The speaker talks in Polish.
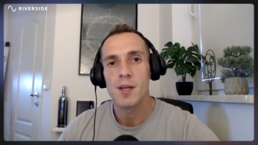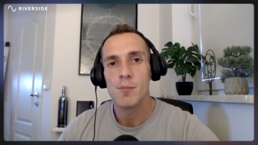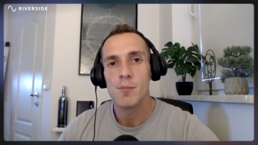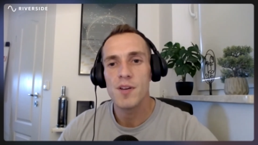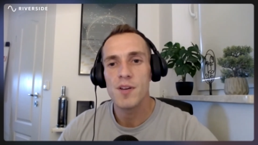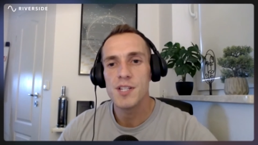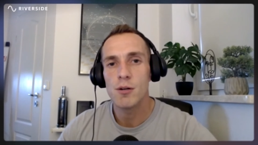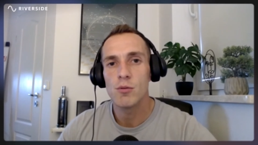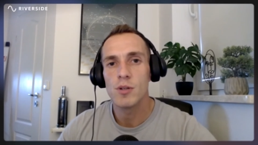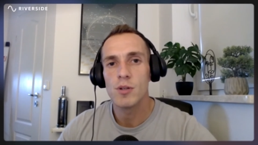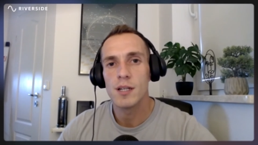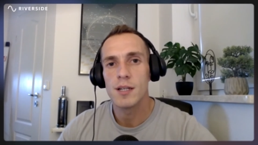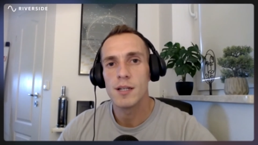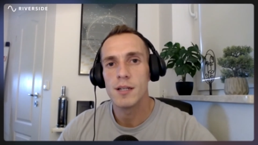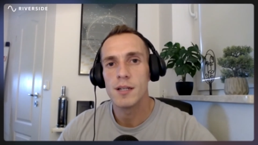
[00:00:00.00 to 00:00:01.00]
powiedział
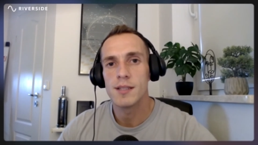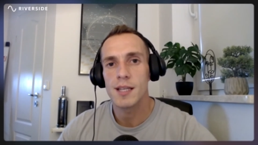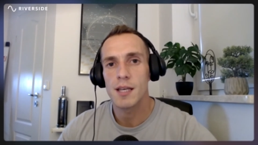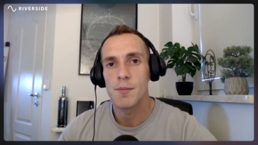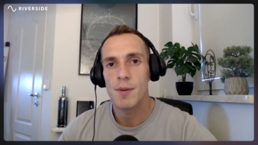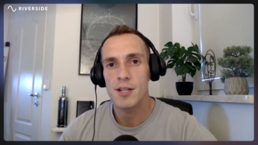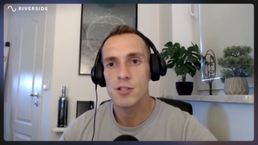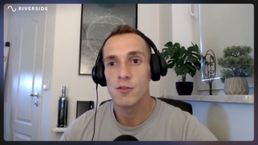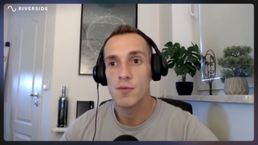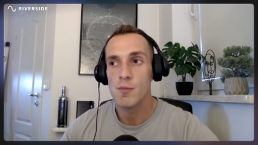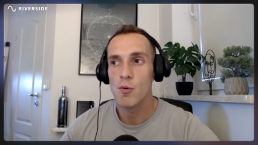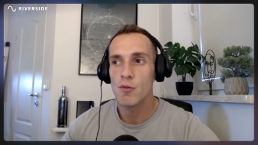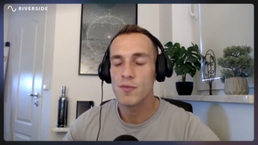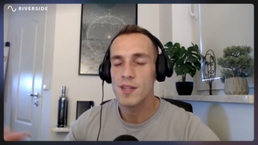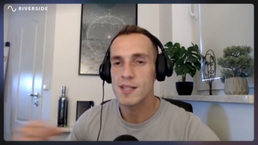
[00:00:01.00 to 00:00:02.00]
e, takie bardzo
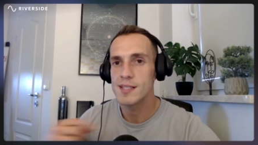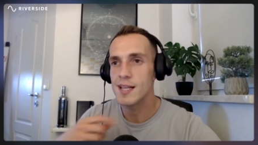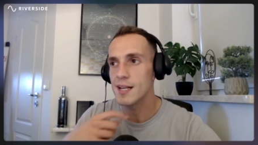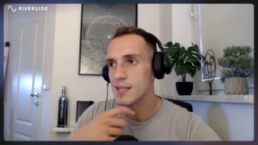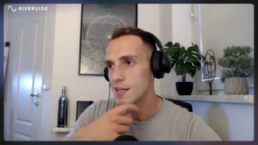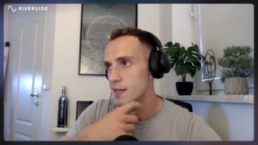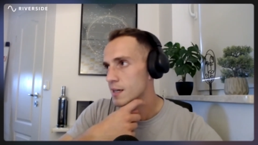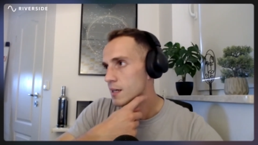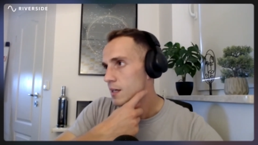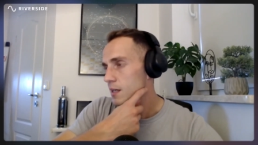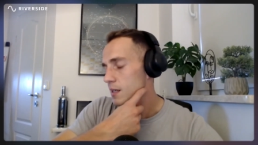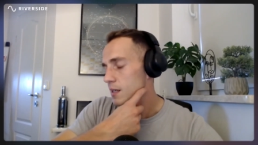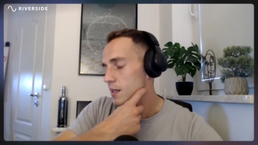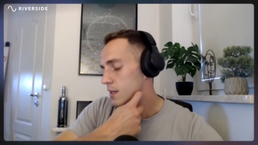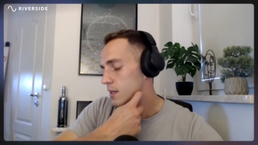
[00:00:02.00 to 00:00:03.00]
wymowne zdanie,
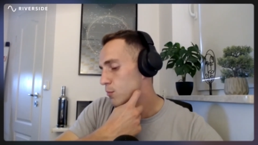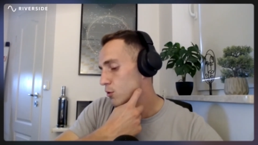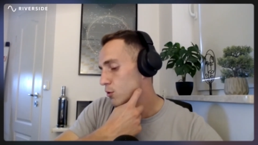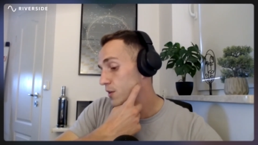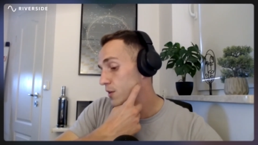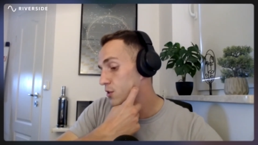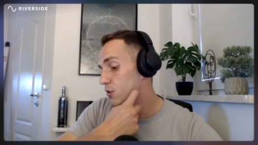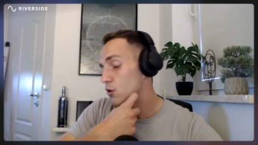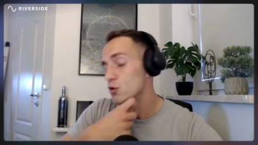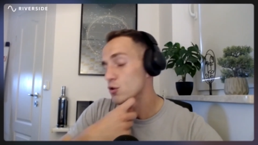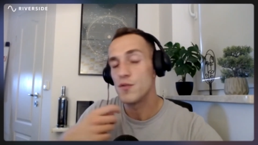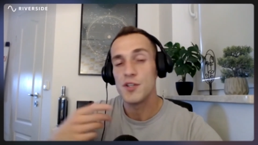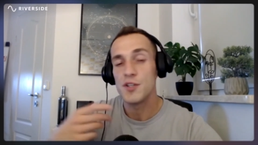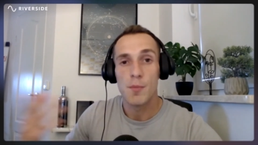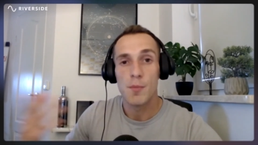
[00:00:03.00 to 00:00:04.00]
e, potwierdzone
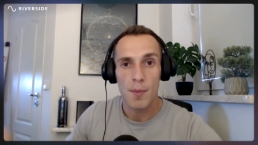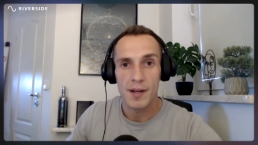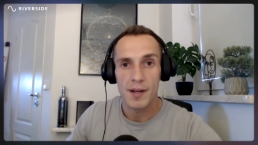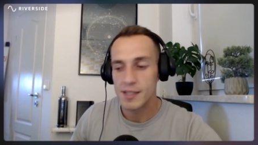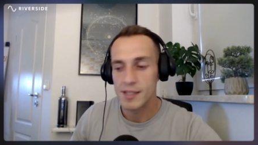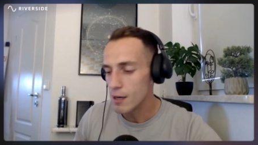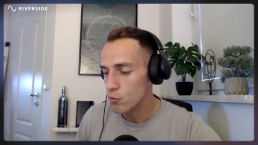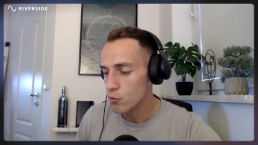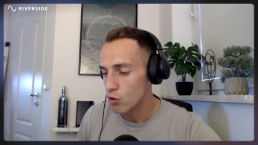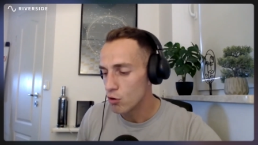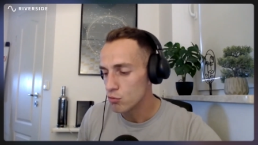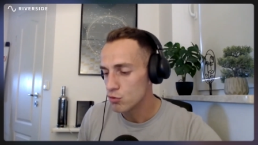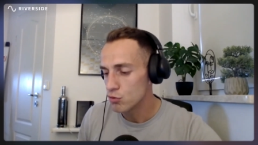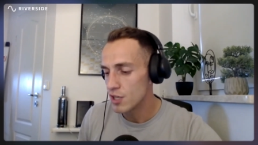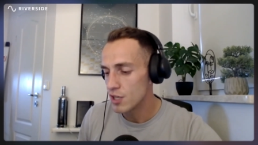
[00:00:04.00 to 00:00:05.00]
oczywiście poparte
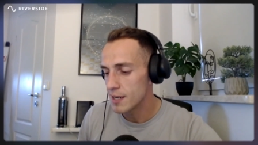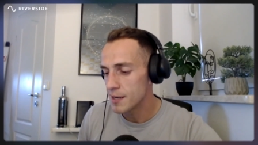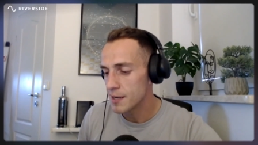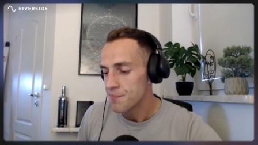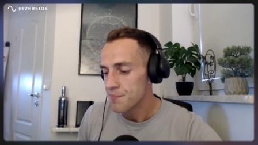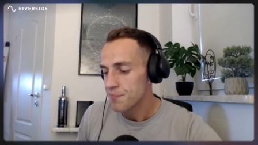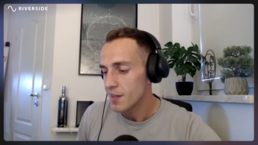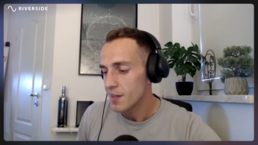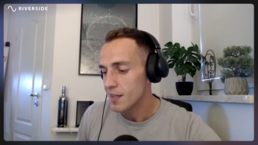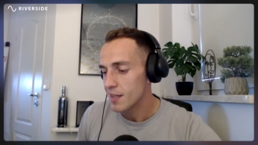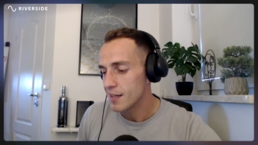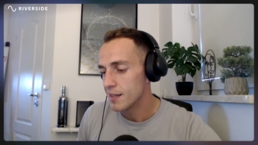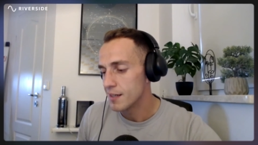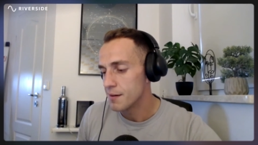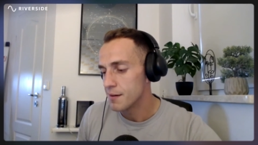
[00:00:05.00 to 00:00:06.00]
nauką, że,
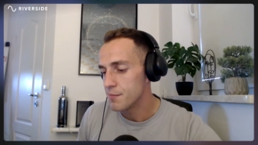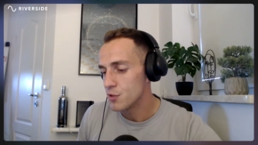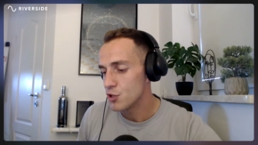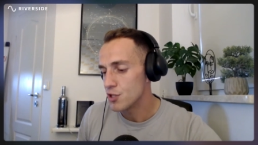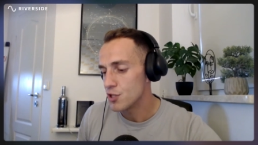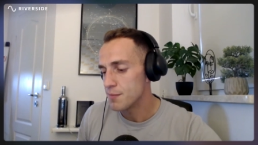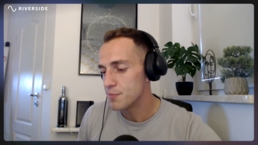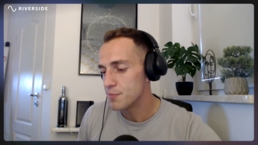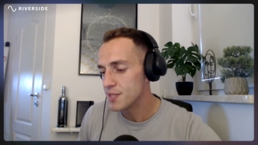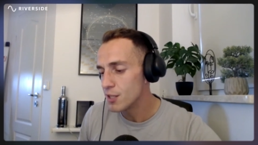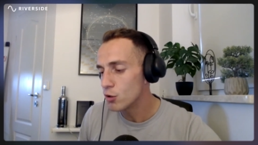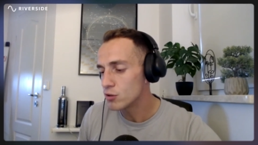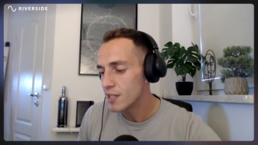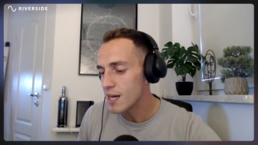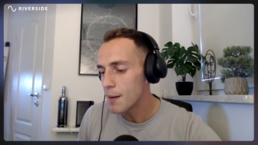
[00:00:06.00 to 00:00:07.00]
e, że
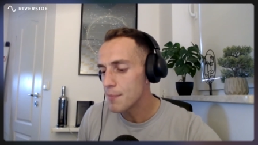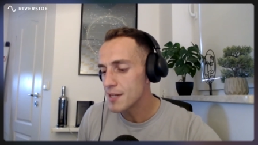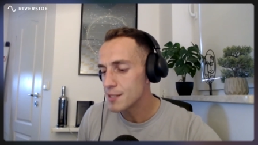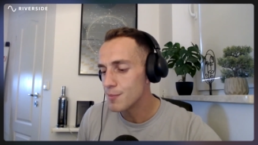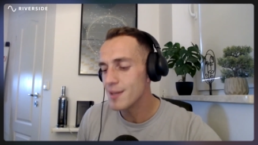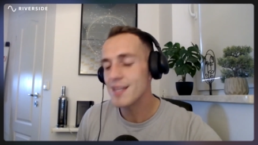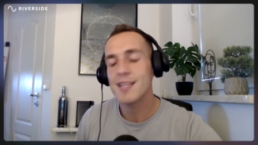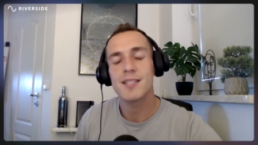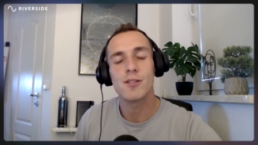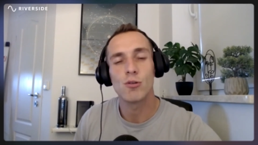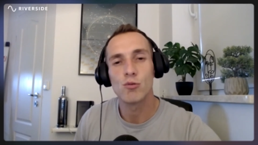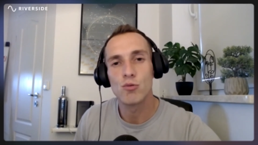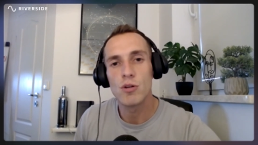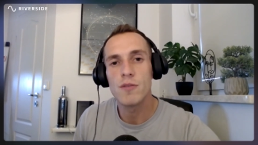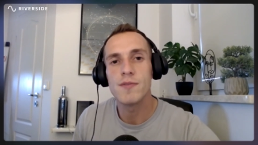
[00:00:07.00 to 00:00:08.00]
psychoterapia zmienia
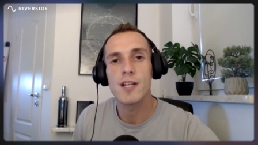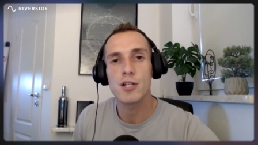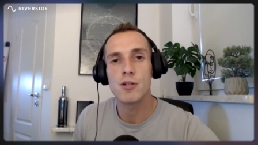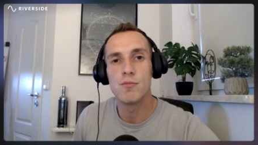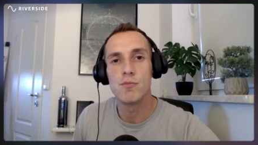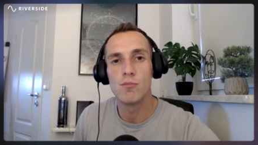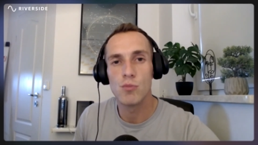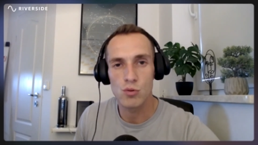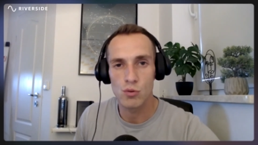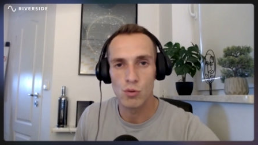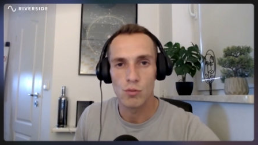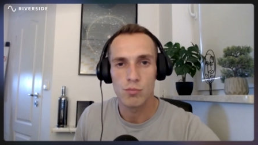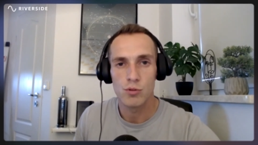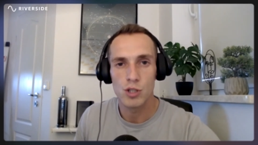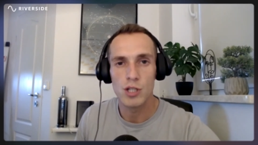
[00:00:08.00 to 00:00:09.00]
struktury w naszym
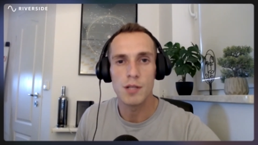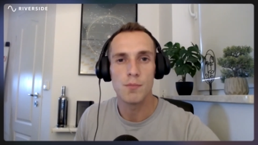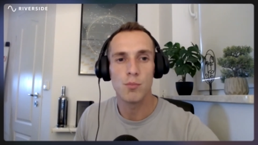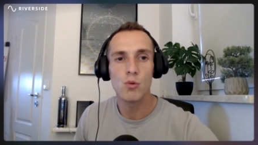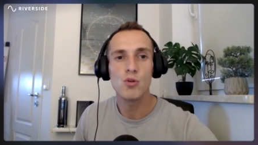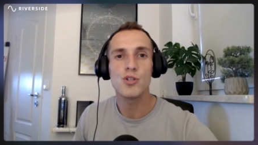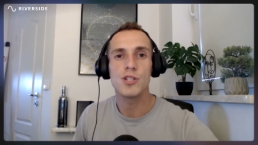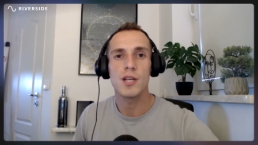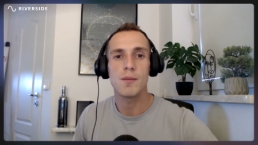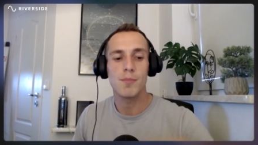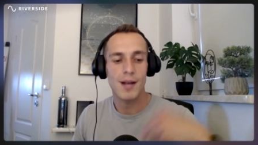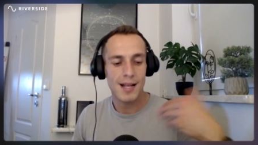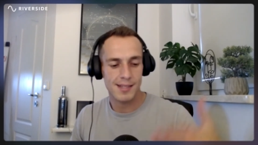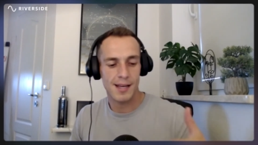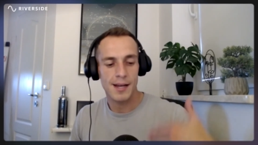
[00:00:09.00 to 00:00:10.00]
mózgu, czyli pójście i
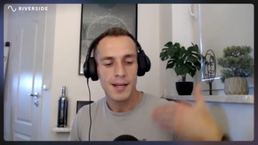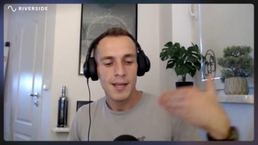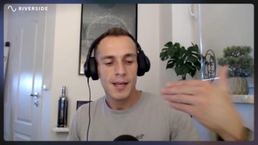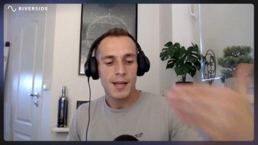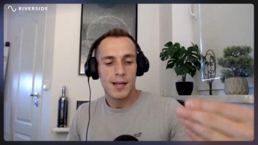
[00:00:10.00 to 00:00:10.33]
praca